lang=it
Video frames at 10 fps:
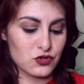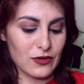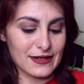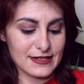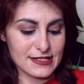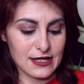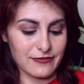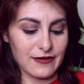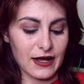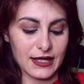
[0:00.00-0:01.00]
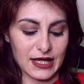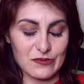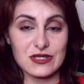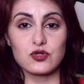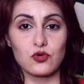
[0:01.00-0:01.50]
su altri scaffali che
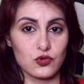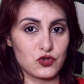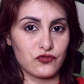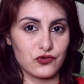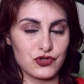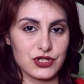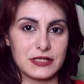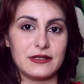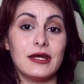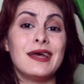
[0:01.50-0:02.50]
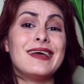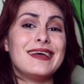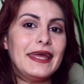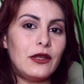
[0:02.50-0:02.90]
mi sono sfuggiti.